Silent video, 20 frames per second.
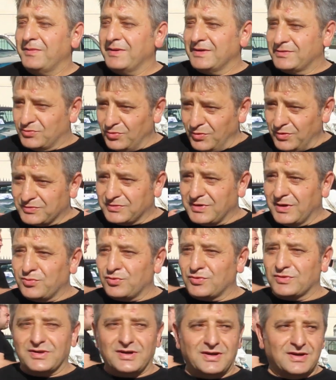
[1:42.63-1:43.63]
Evet TOK da
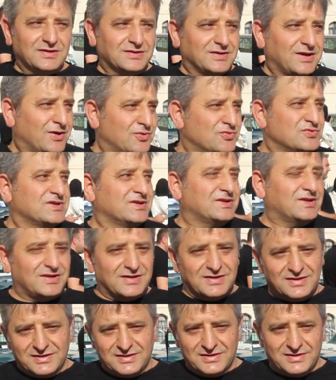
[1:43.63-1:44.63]
burada. Daha önce
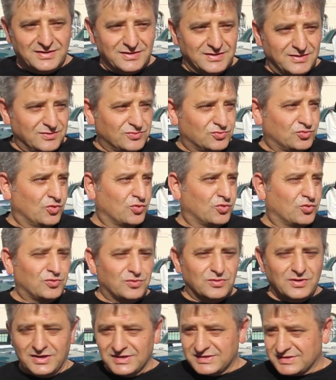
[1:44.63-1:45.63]
de e,
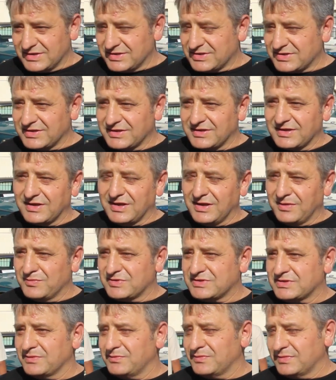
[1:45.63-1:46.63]
TOK'un açılışına da
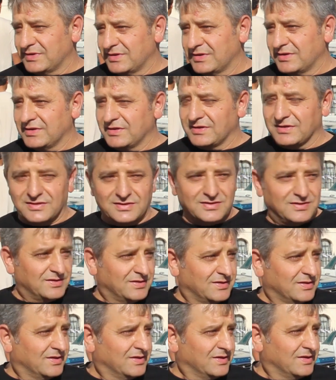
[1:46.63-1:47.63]
gelmiştim. E,
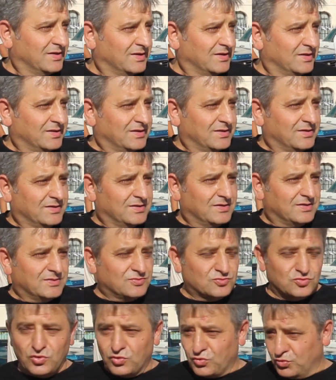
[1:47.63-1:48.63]

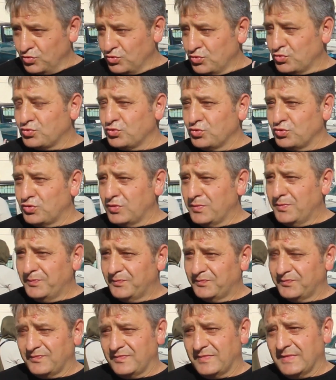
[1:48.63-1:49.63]
çok gurur duydum.
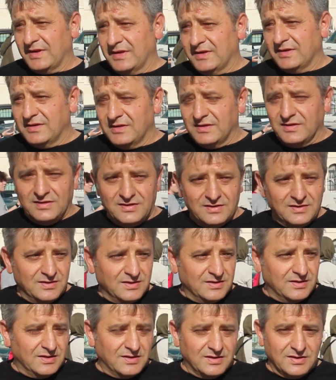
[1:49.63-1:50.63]

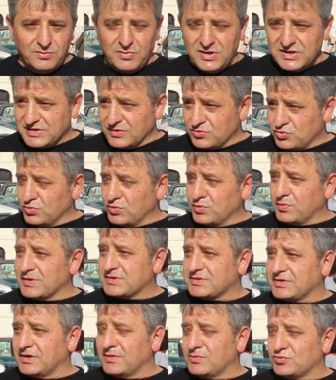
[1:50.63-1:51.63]
E, başta
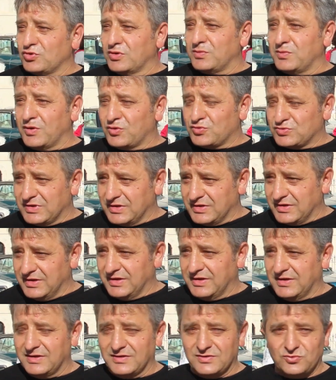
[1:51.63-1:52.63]
Cumhurbaşkanımız olmak üzere
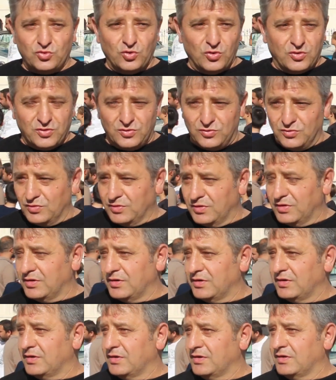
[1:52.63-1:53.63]
TOK'un
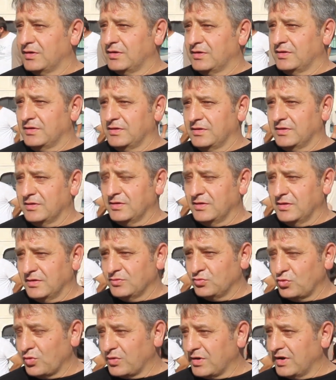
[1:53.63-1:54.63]
e,
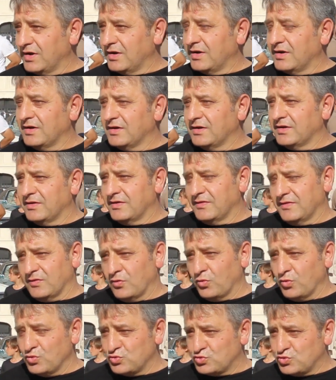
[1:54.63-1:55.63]
TOK'a
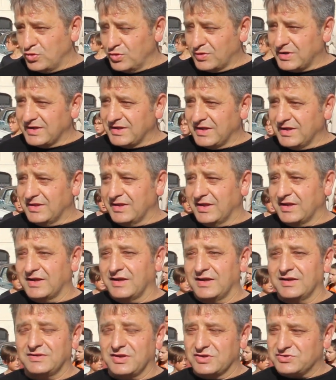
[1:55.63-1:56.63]
öncülük
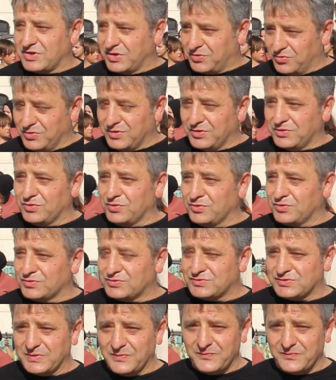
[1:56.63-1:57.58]
edenlere teşekkür ediyoruz.